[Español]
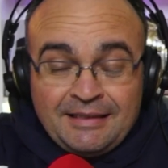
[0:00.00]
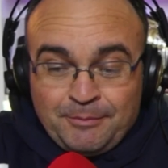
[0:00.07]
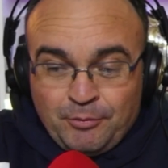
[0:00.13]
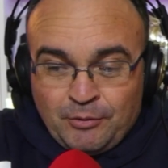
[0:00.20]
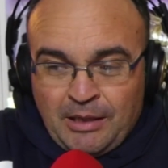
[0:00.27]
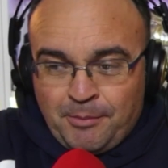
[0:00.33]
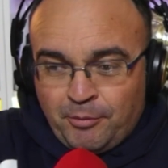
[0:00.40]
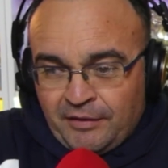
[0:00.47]

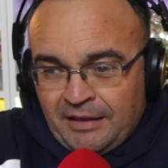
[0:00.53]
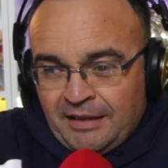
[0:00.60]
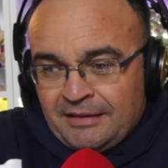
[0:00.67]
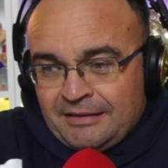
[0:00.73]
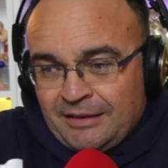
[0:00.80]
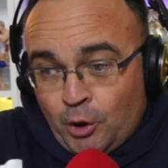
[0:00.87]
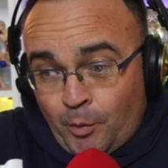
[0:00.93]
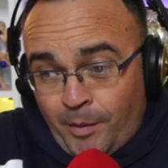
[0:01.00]
ponga por
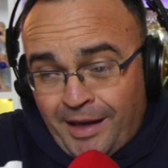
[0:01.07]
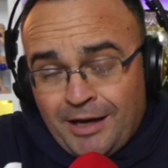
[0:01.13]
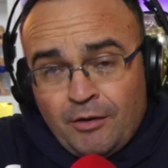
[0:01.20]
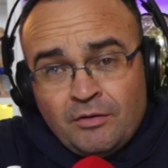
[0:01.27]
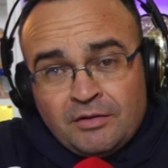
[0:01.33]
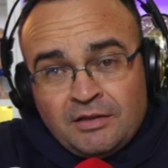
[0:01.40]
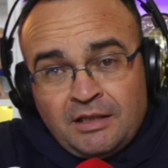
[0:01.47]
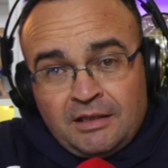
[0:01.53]
delante. ¿Lo va a
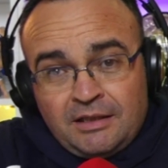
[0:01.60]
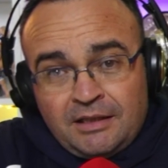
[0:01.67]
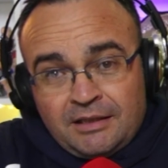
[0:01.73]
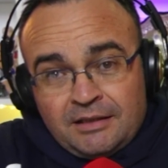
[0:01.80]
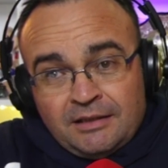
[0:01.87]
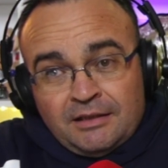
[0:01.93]
conseguir?